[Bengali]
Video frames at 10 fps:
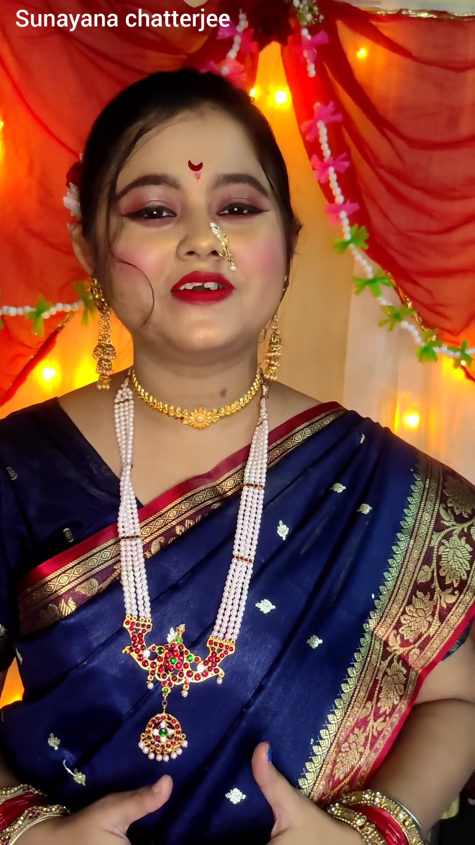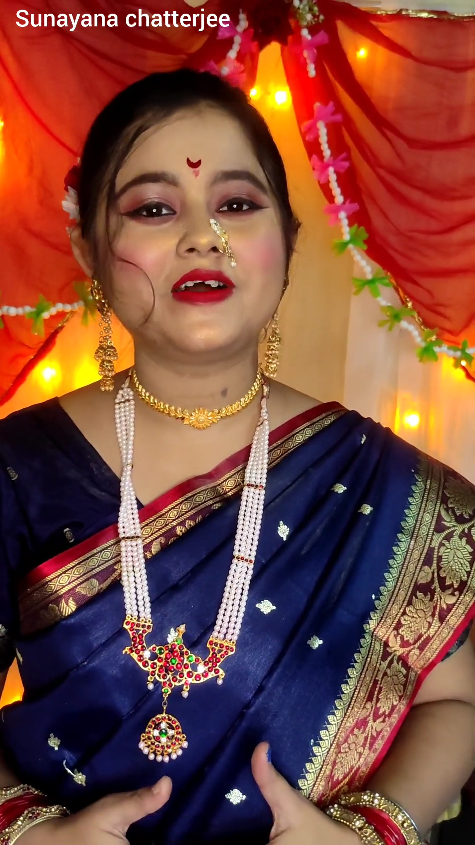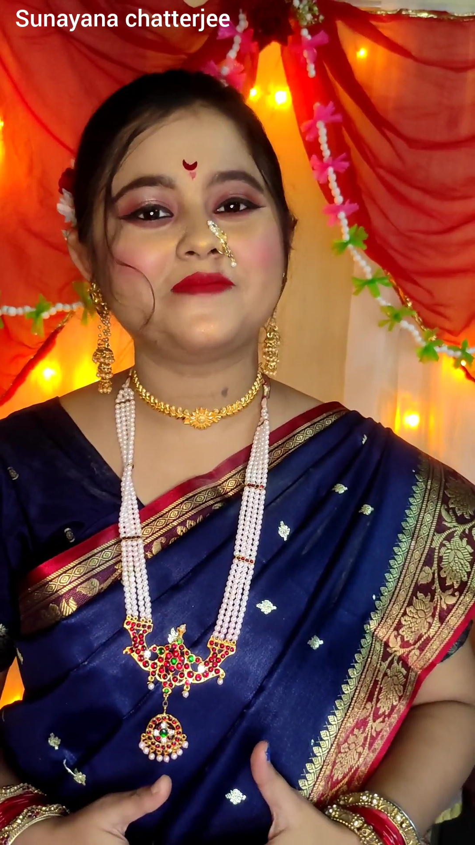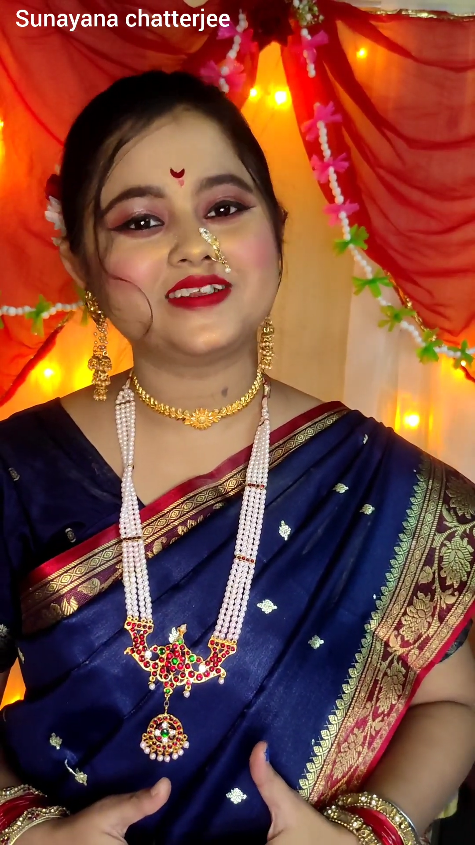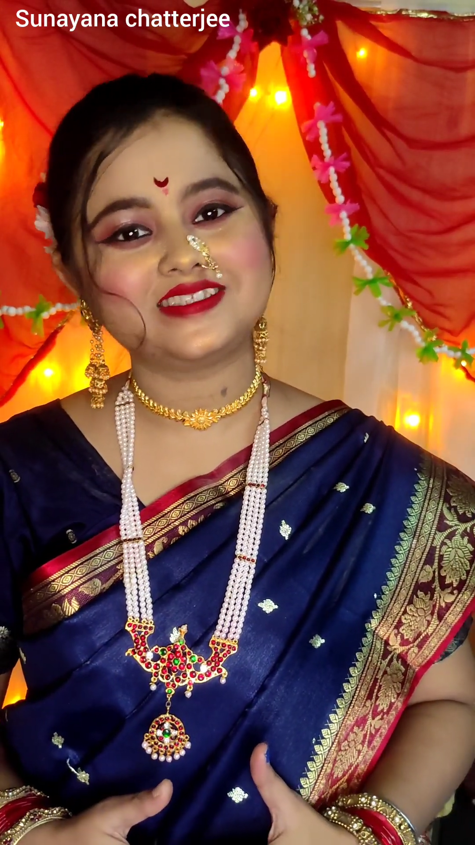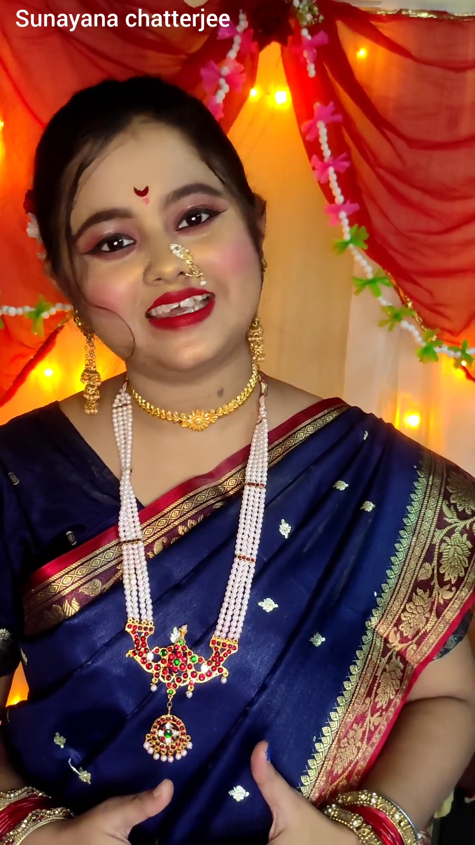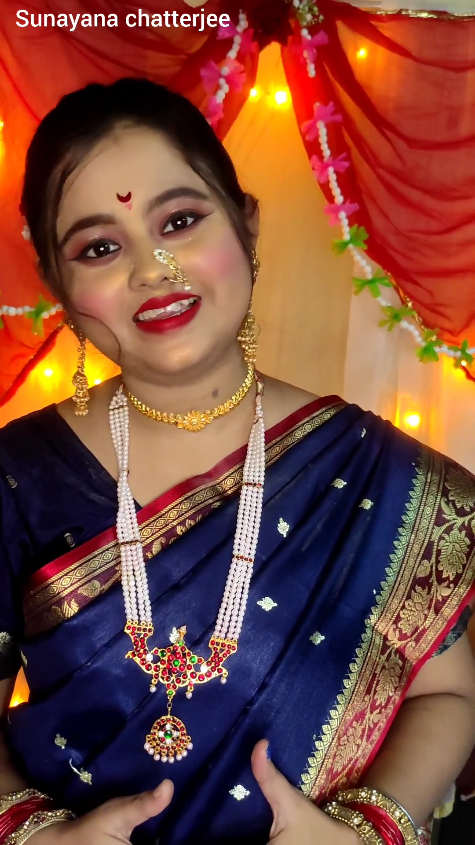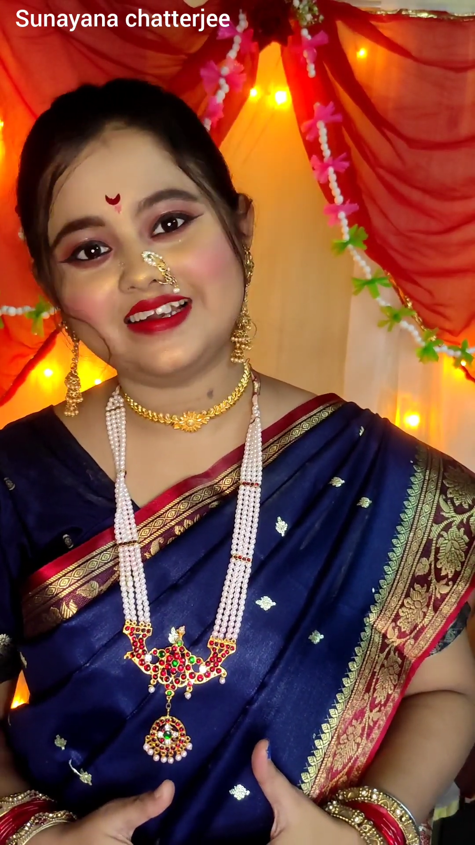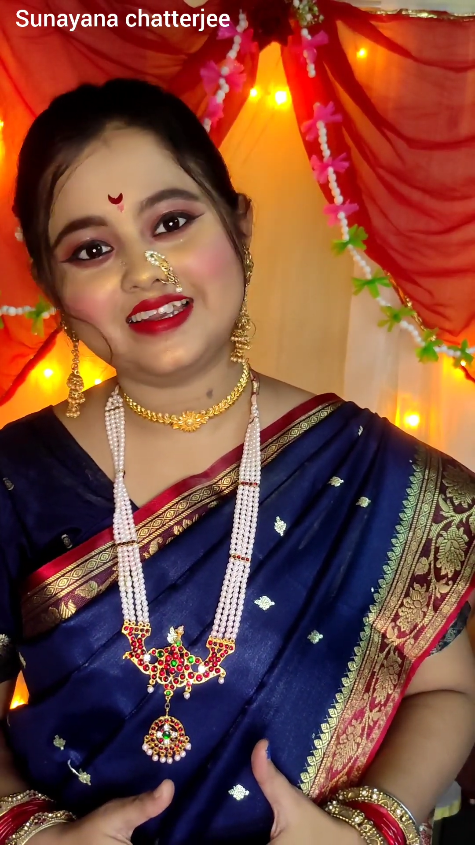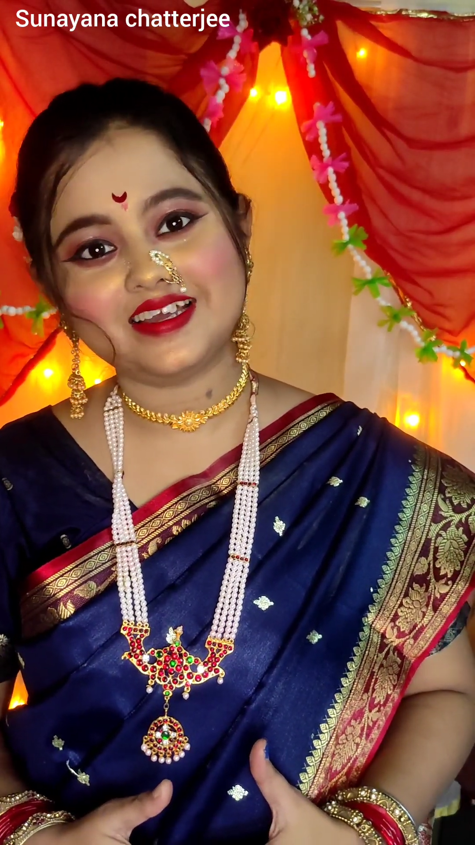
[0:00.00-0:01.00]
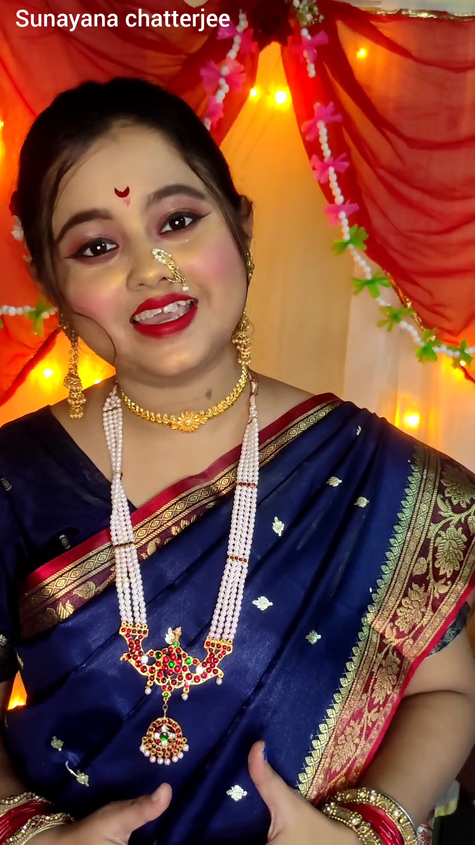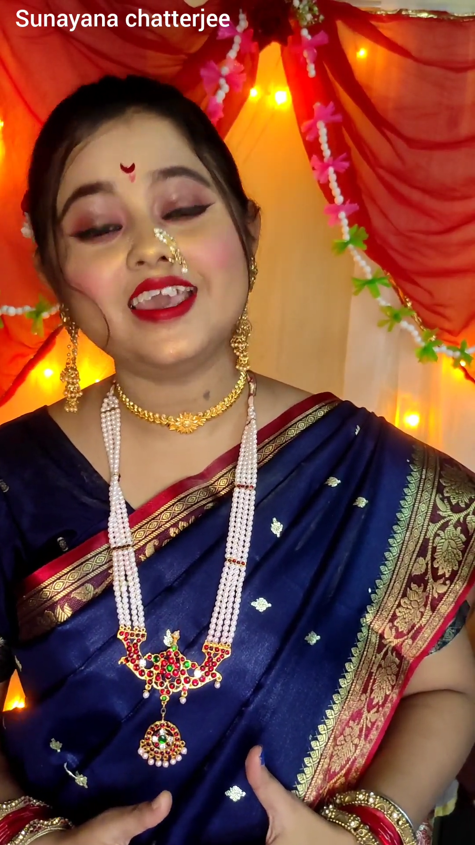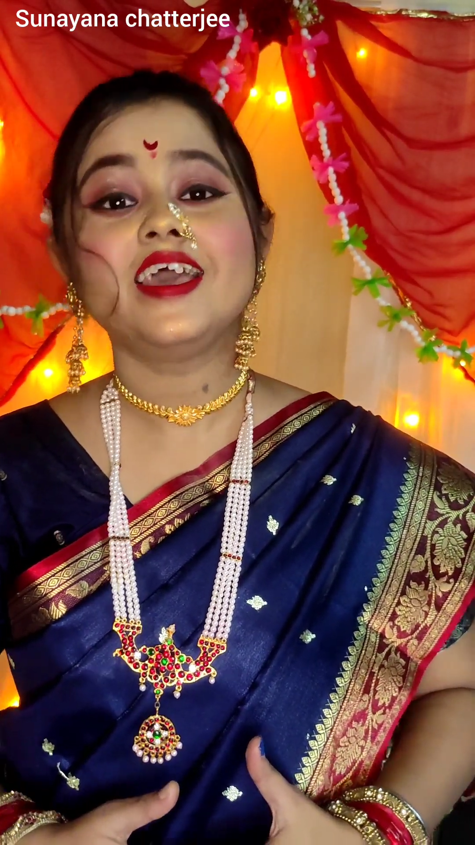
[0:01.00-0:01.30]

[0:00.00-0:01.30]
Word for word: দিও আমার চ্যানেলটাকে